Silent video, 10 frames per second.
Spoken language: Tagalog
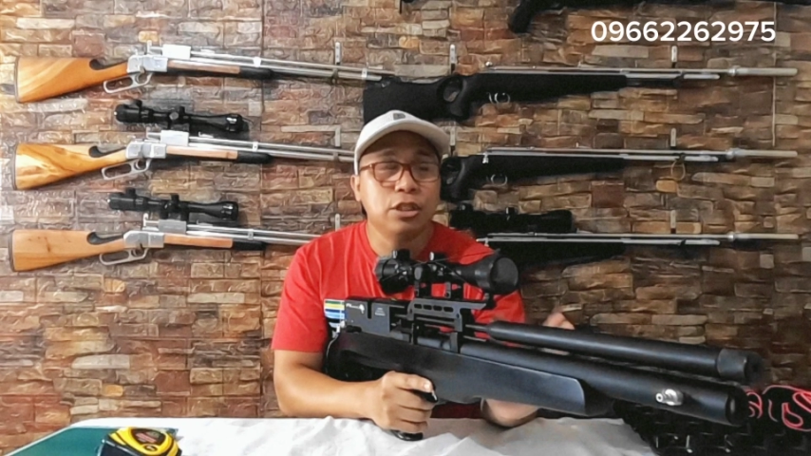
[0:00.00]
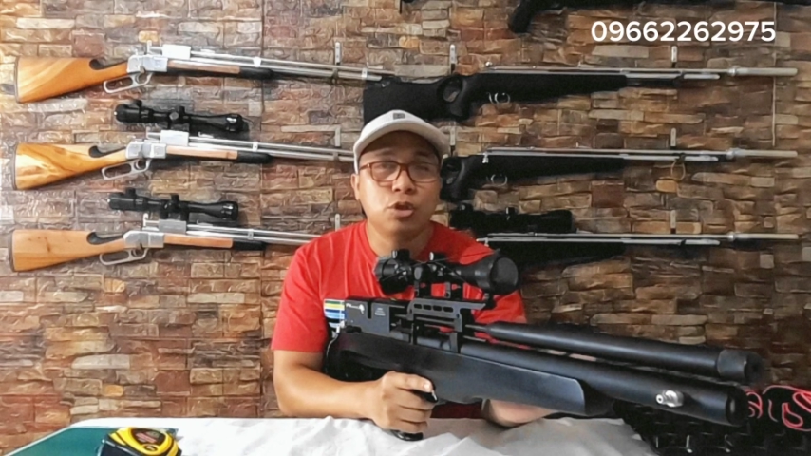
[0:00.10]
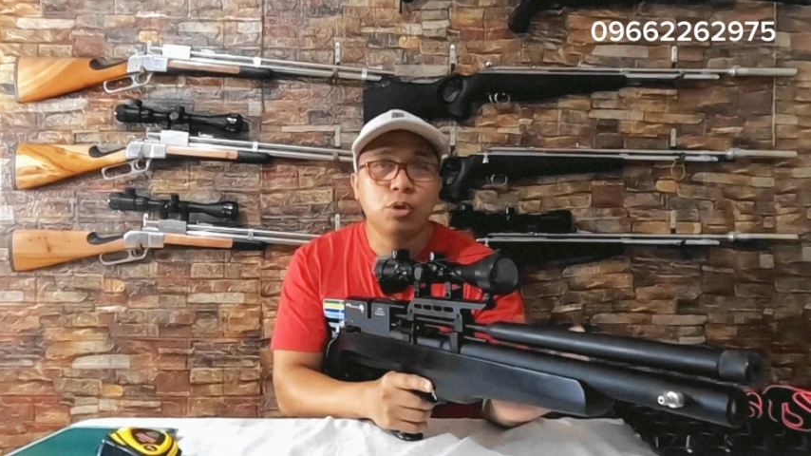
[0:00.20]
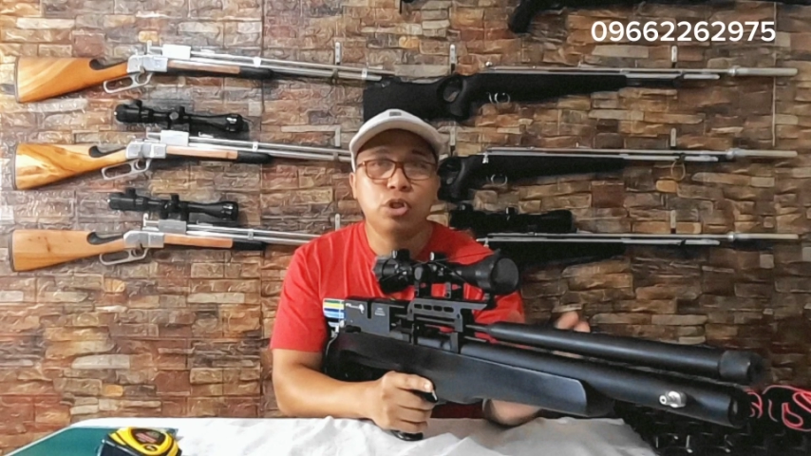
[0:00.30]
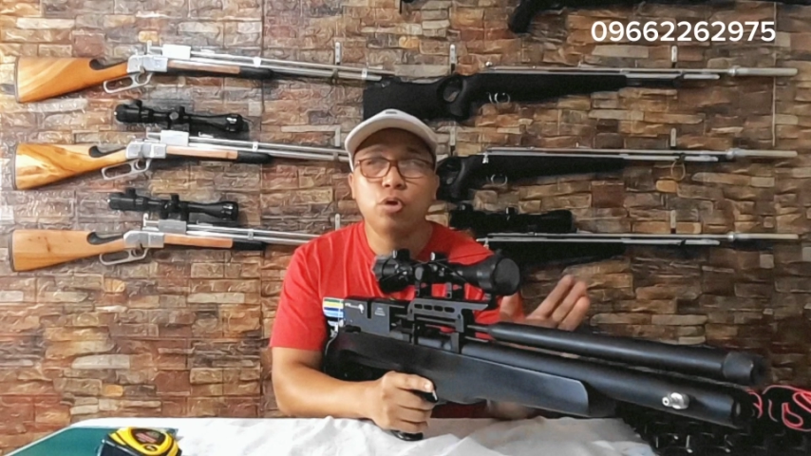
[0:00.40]

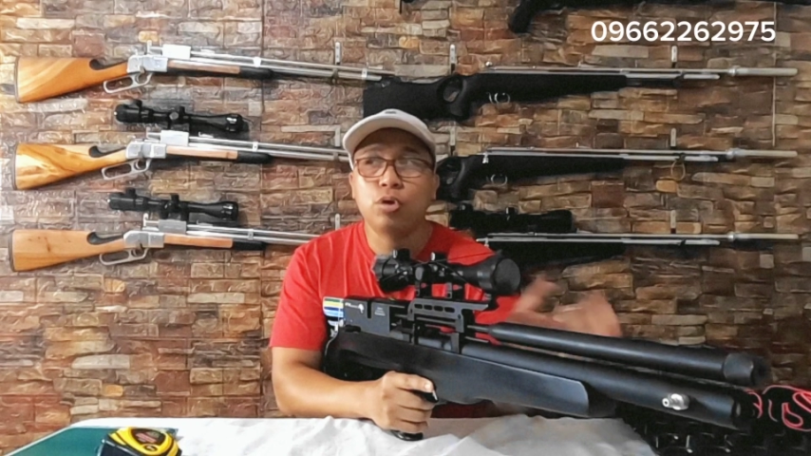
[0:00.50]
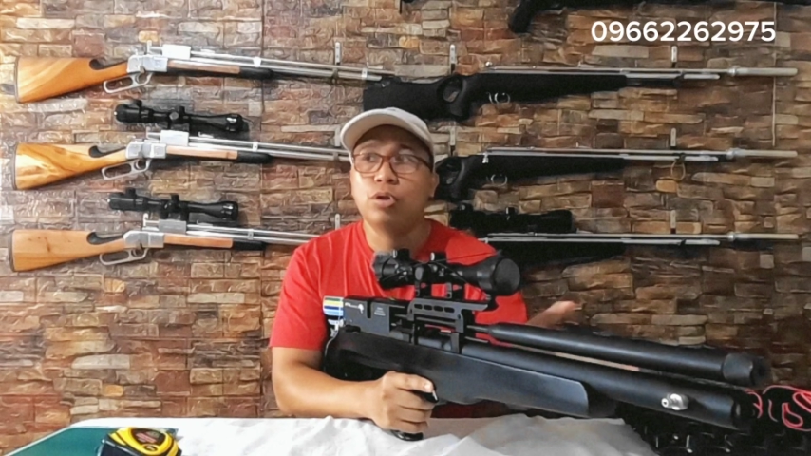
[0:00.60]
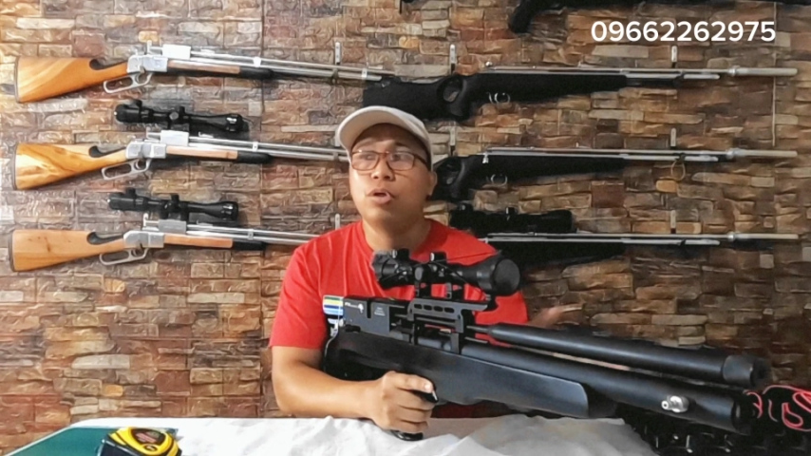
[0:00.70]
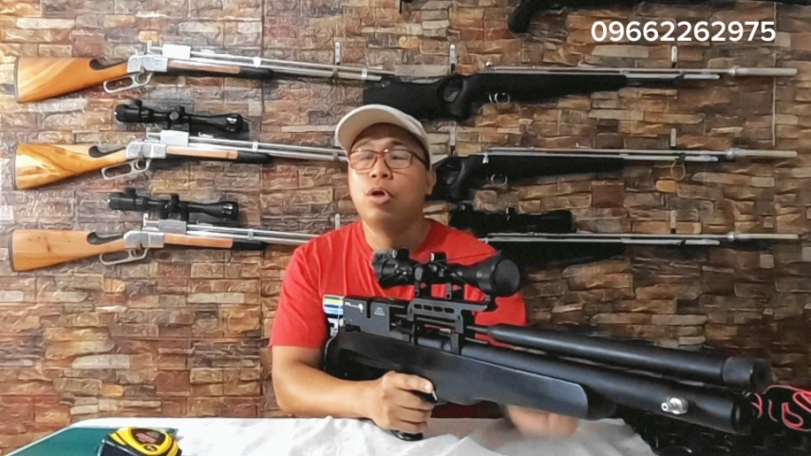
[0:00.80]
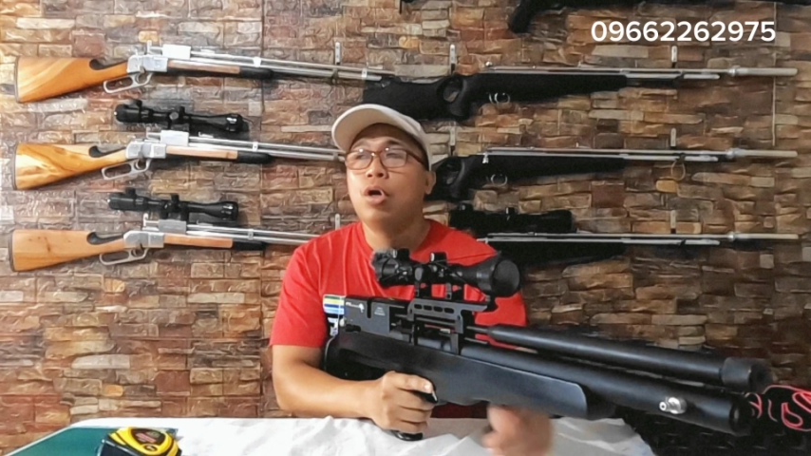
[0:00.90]

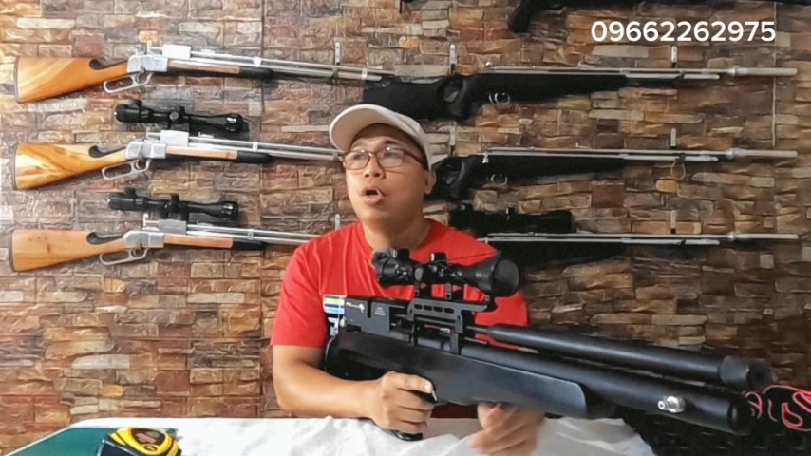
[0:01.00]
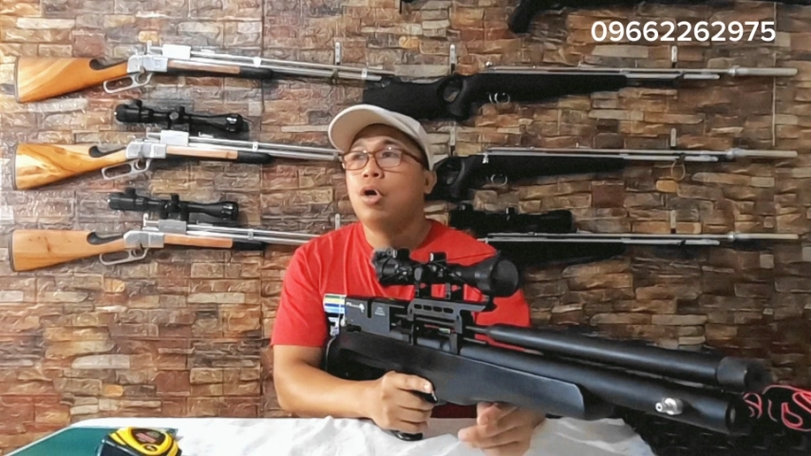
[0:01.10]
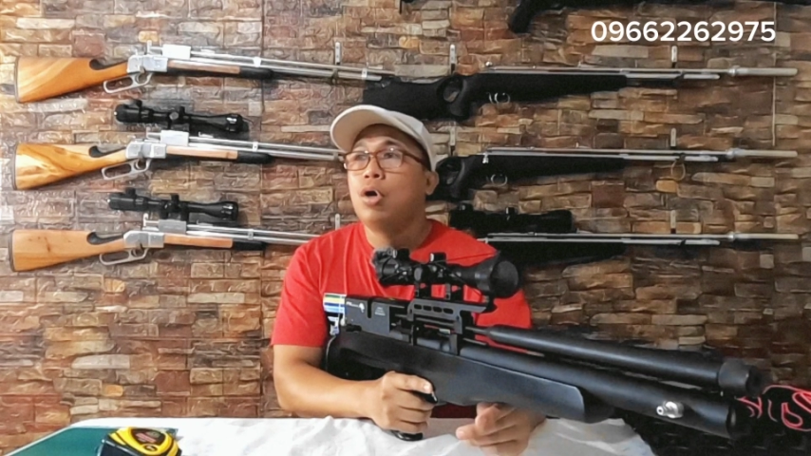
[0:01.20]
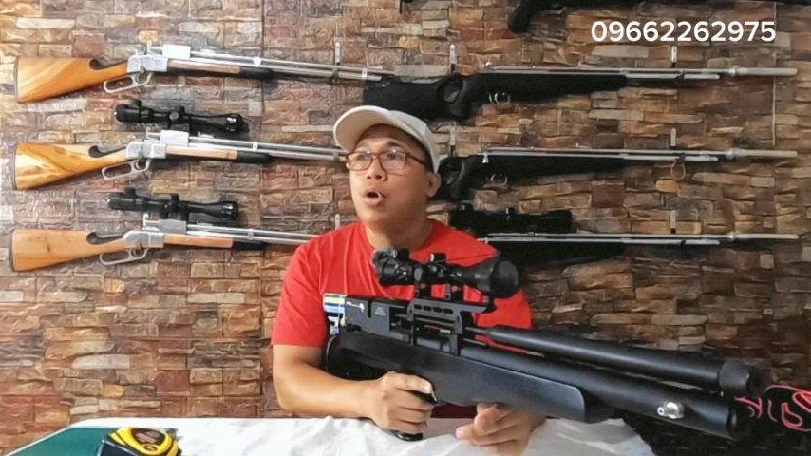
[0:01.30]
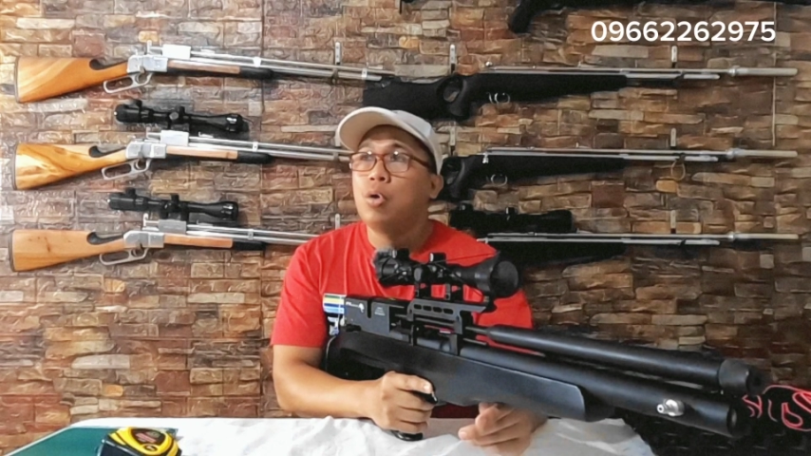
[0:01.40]
sitwasyon.
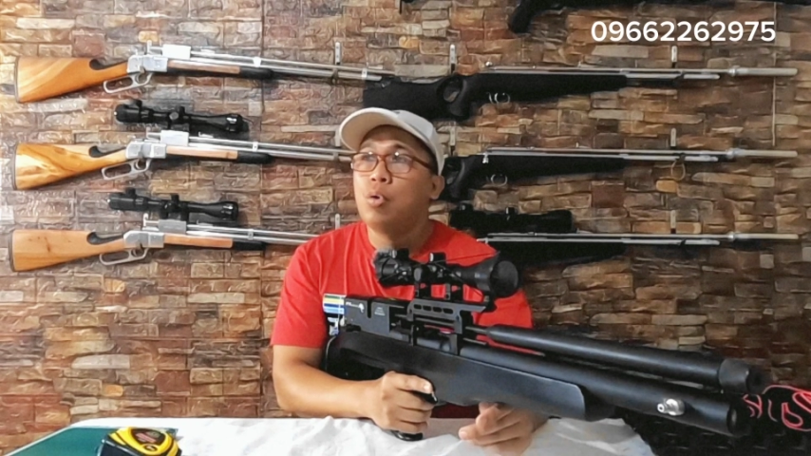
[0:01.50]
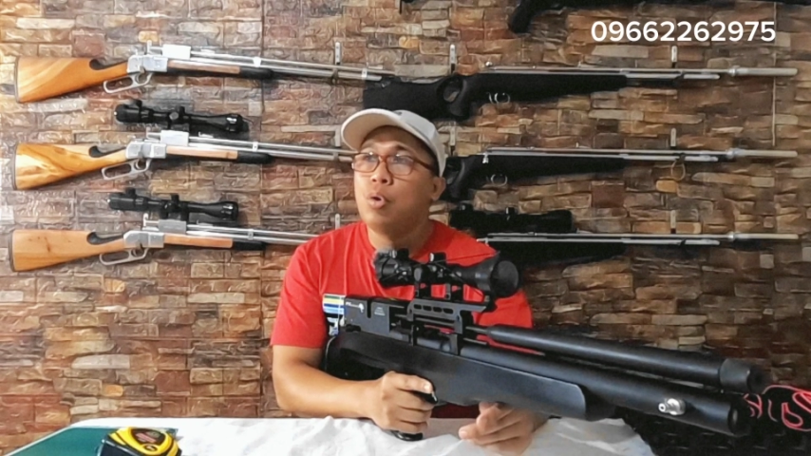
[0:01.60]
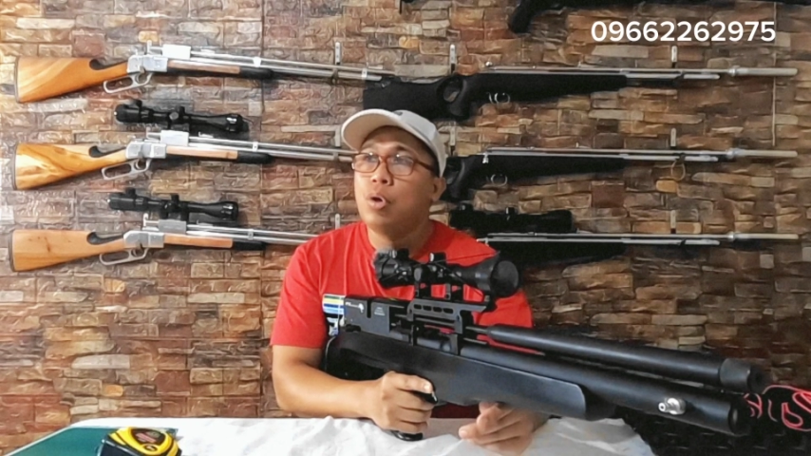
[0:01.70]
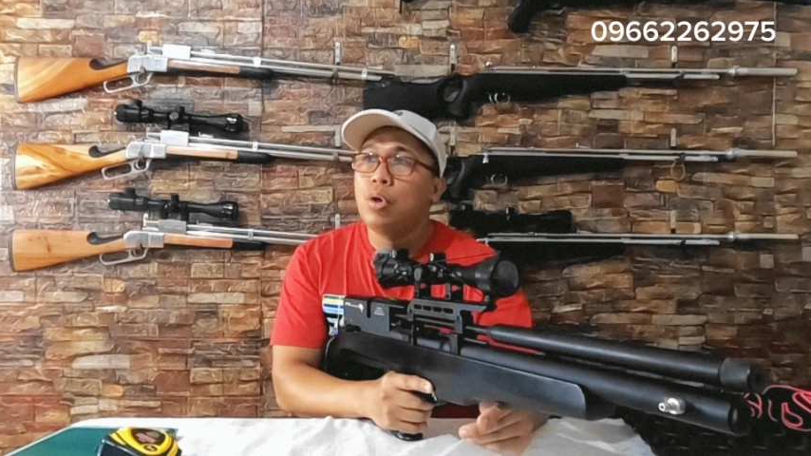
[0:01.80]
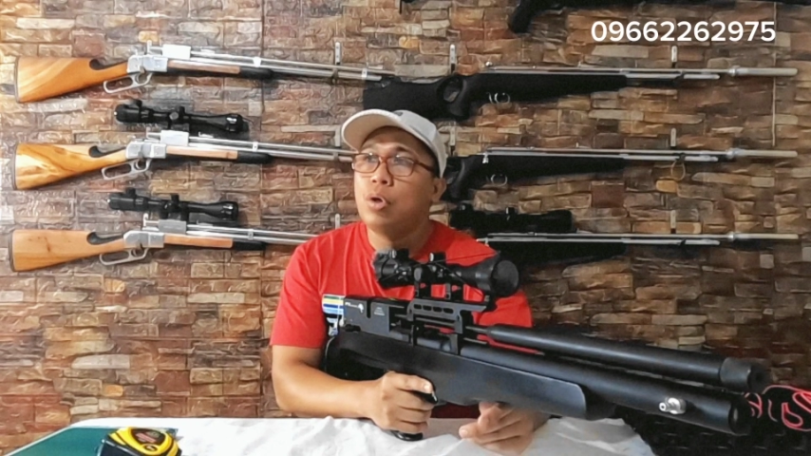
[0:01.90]
Kung